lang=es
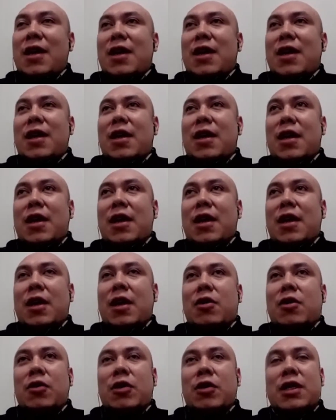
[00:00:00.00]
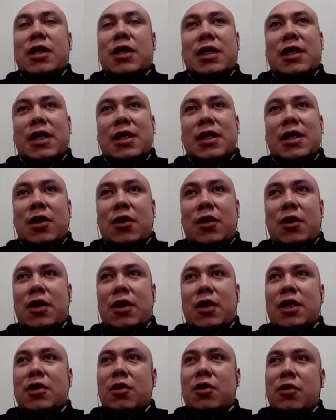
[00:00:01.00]
eh, con nuestras
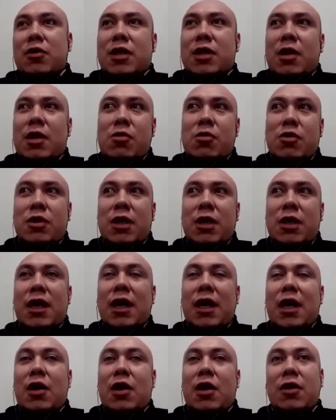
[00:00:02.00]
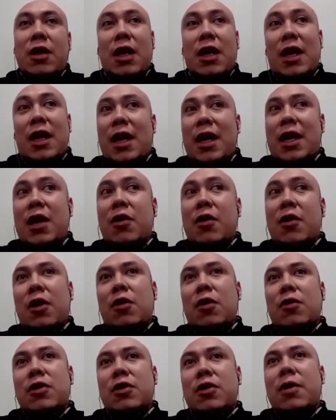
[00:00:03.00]
canciones, con nuestra música, con el género
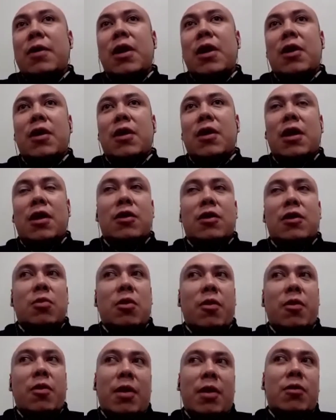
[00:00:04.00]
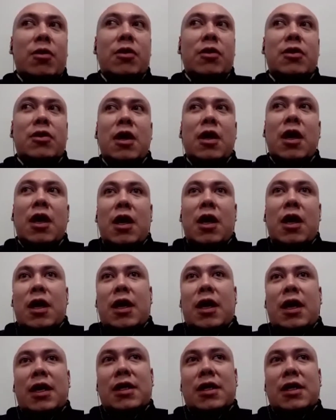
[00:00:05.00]
inclusive donde nos movemos,
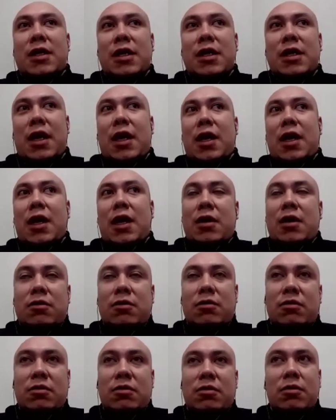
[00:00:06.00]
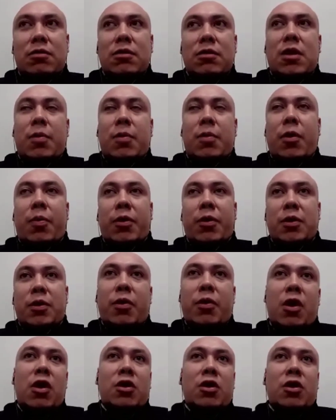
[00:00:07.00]
que es eh, un, tipo
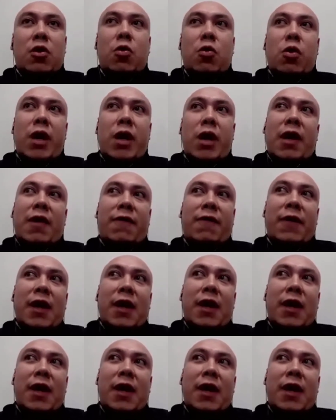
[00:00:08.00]
post-punk, new wave,